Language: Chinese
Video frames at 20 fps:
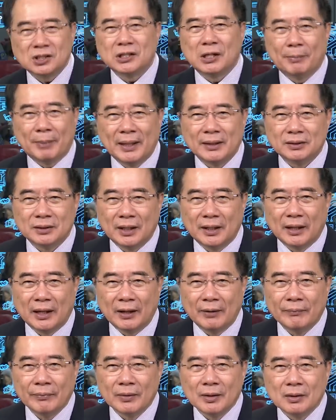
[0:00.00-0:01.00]
耳曼人啊。
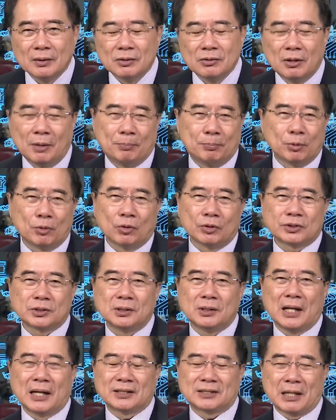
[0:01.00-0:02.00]
呃，不过是
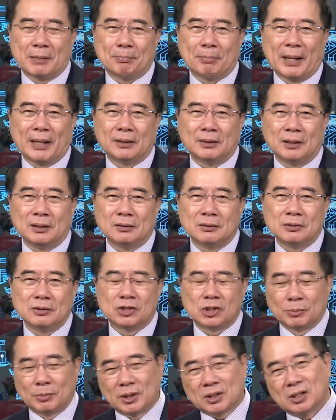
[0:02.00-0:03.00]
两三百人，
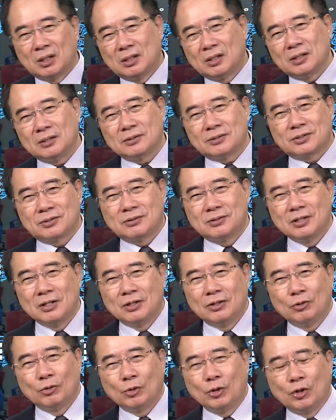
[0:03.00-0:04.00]
怎么可能
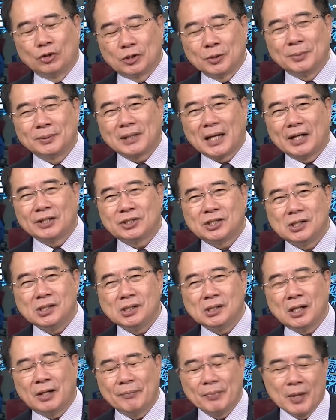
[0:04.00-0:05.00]
有这么大基因
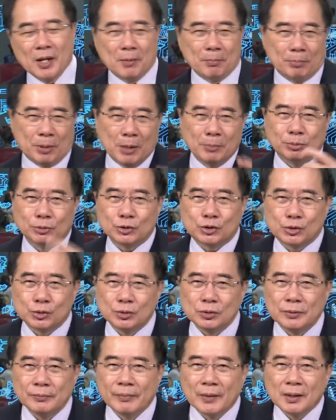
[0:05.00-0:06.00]
呢？平埔
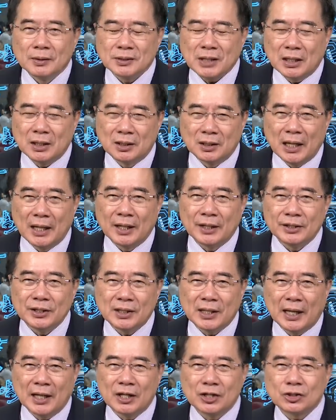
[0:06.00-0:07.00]
族在荷兰人离
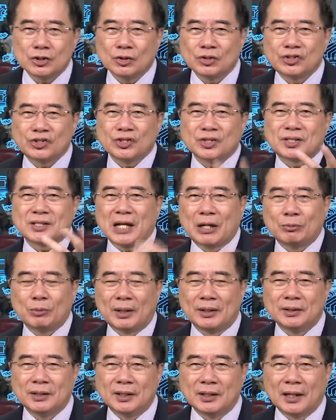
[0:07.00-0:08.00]
开的时候只有三
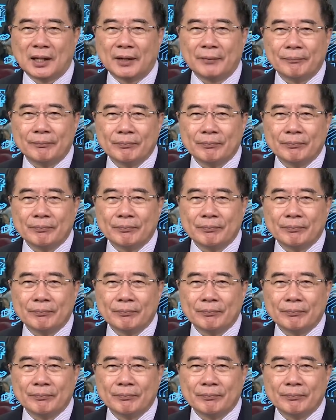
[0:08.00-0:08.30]
万人呐。